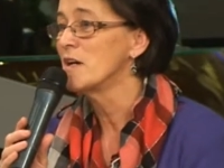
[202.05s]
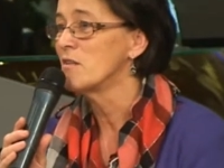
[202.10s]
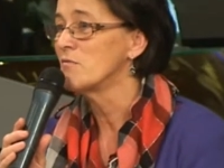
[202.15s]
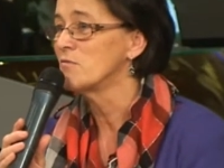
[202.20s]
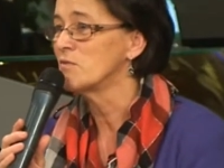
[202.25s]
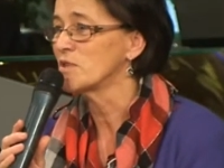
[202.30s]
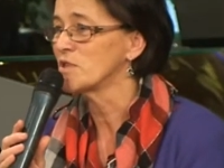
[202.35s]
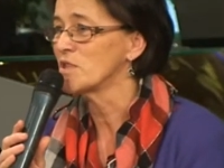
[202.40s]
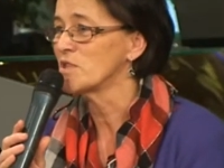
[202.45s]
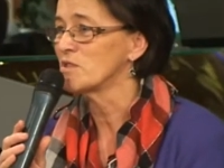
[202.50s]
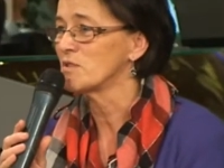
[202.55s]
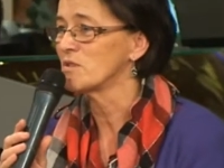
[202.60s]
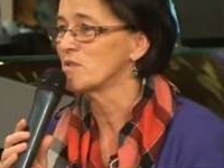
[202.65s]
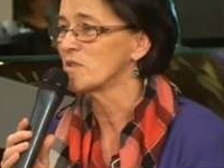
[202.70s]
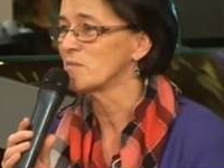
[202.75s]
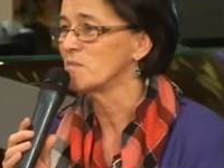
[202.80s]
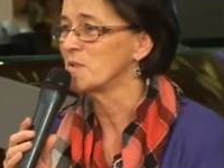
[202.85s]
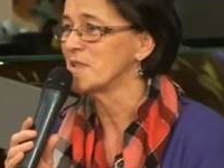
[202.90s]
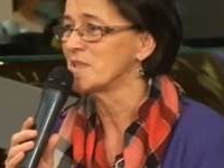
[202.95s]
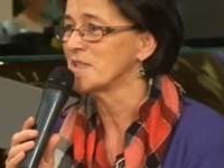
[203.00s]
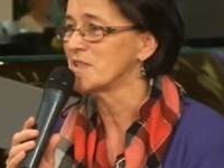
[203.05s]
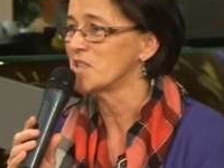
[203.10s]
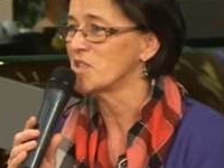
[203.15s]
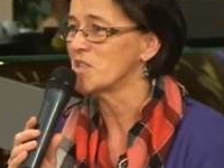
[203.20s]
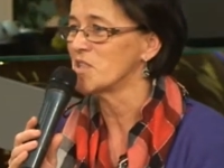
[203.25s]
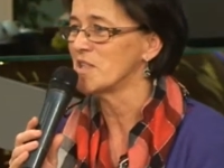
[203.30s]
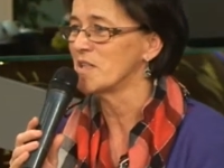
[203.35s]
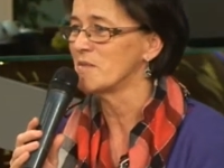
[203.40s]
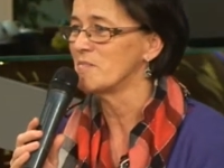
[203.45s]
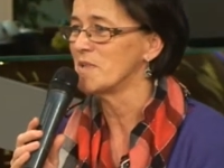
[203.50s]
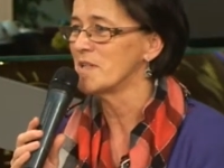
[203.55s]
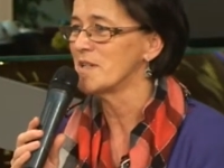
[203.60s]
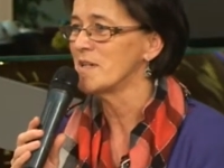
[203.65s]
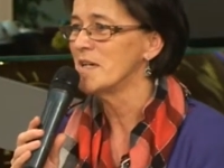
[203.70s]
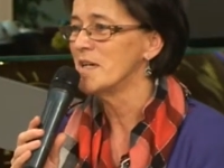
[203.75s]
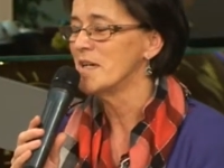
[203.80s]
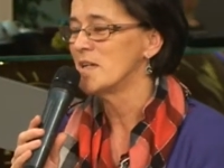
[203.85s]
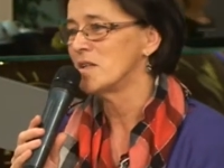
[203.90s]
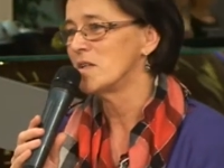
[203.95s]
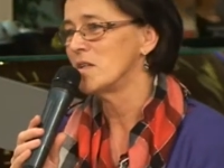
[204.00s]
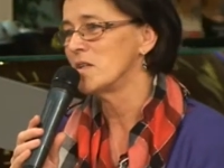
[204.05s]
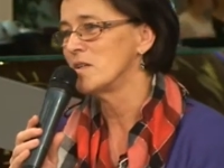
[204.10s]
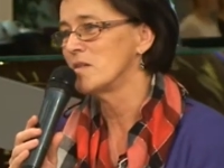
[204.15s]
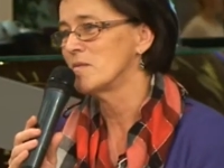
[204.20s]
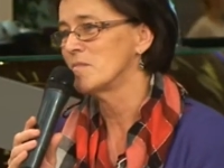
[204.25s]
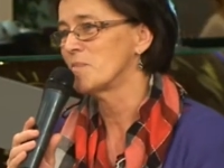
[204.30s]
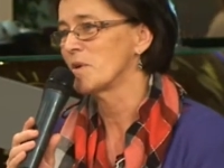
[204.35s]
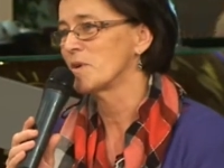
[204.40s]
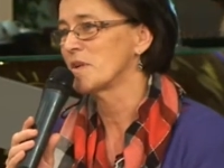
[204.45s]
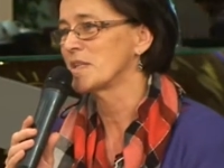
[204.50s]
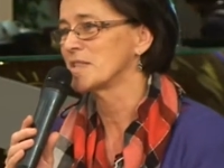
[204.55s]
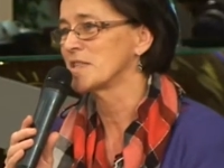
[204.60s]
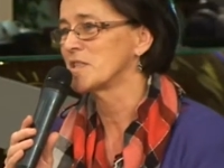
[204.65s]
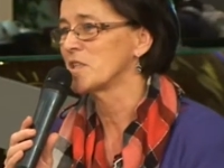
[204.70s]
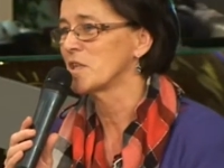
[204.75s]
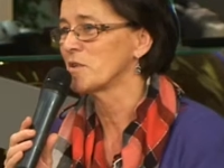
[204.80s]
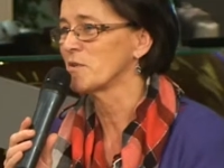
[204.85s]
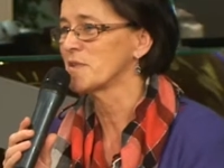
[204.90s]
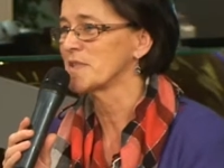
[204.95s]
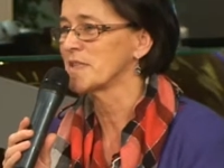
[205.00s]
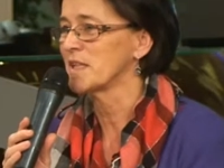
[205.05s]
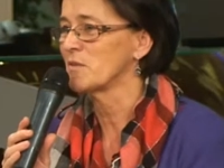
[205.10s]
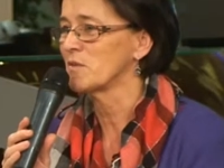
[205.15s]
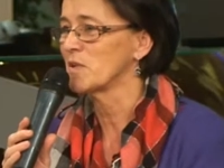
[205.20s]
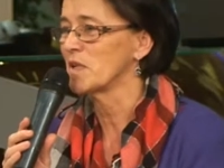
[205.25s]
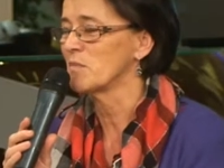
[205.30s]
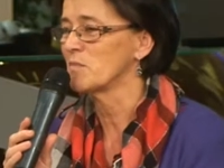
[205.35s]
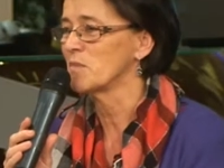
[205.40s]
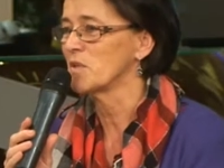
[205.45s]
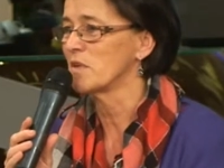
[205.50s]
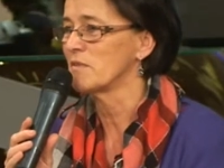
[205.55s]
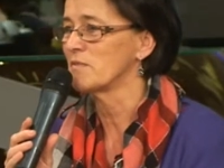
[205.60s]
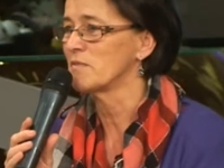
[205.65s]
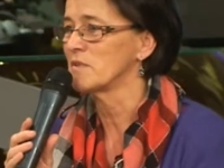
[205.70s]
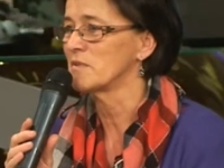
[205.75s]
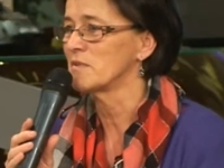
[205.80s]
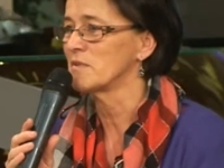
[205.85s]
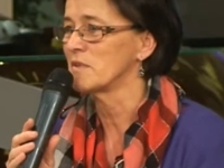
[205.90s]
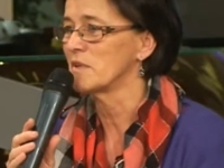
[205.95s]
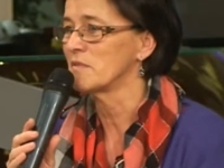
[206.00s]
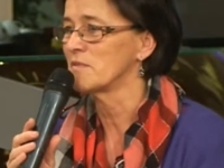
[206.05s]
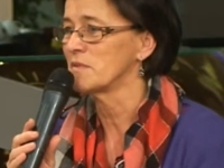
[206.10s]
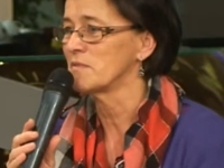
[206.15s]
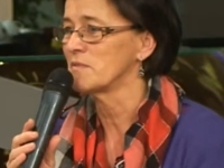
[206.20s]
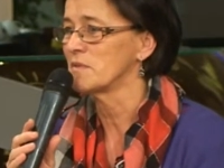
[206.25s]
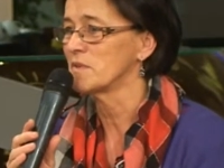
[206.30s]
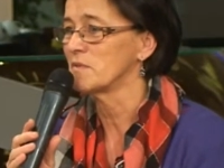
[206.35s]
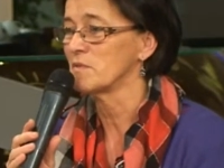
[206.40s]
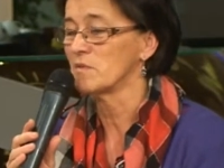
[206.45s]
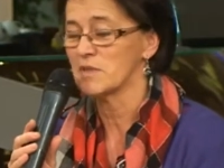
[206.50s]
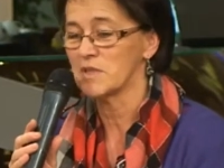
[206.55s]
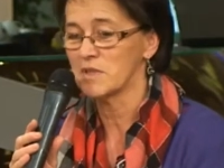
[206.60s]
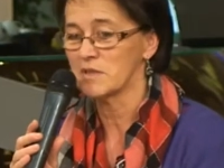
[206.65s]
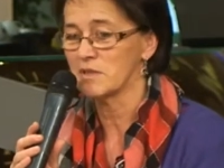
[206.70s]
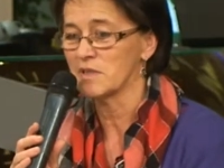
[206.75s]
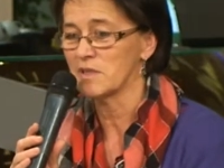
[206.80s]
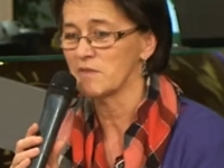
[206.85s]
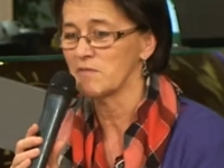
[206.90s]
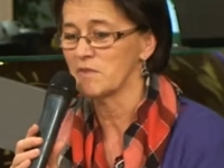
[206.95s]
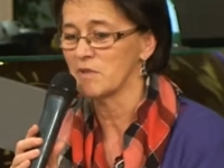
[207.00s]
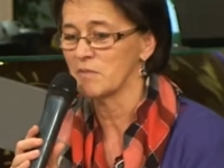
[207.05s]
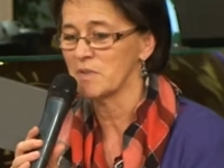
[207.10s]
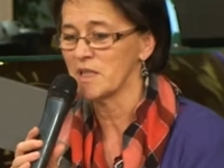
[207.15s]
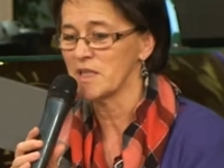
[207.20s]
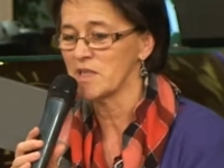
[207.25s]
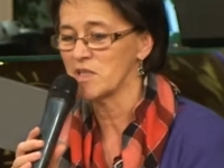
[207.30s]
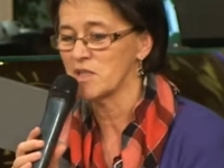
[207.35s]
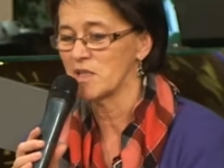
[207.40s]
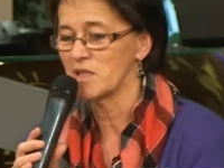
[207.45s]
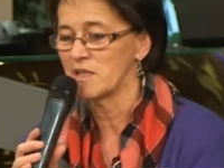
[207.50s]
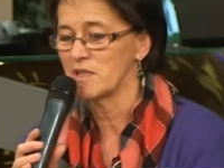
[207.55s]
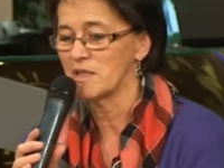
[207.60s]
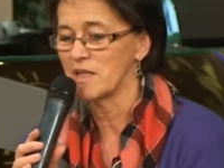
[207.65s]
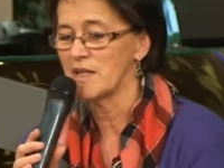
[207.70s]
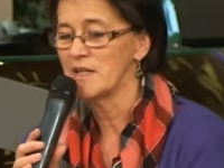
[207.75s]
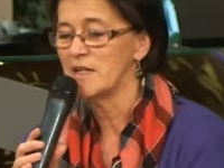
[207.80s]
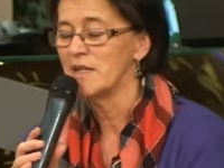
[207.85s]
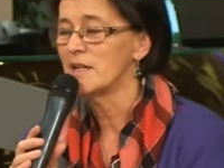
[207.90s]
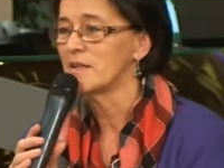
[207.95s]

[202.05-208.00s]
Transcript: włożyć odrobinę z siebie i pokazać jako całkiem nowy, nowy wytwór, nie tyle wyobraźni, ile na,